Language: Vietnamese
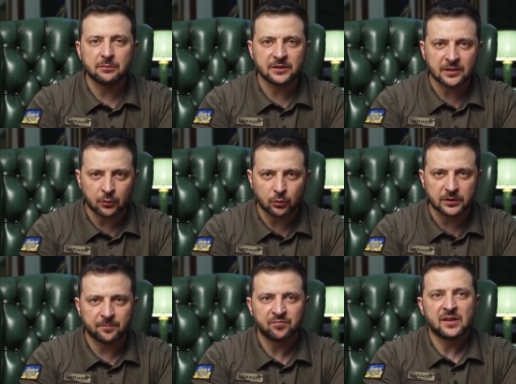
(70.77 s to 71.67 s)
Trong diễn
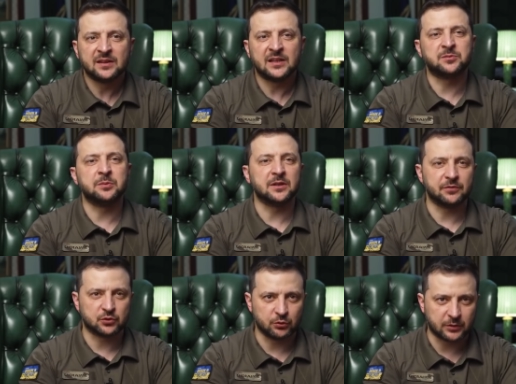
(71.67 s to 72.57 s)
văn hàng đêm với quốc
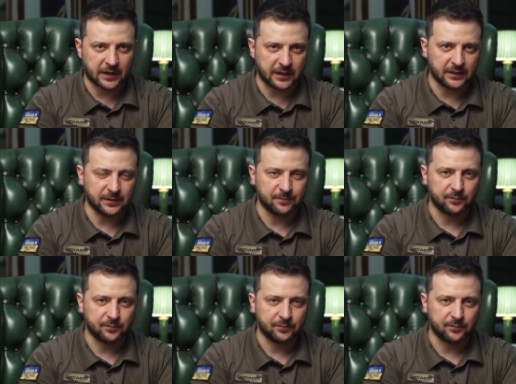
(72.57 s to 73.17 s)
dân đồng bào,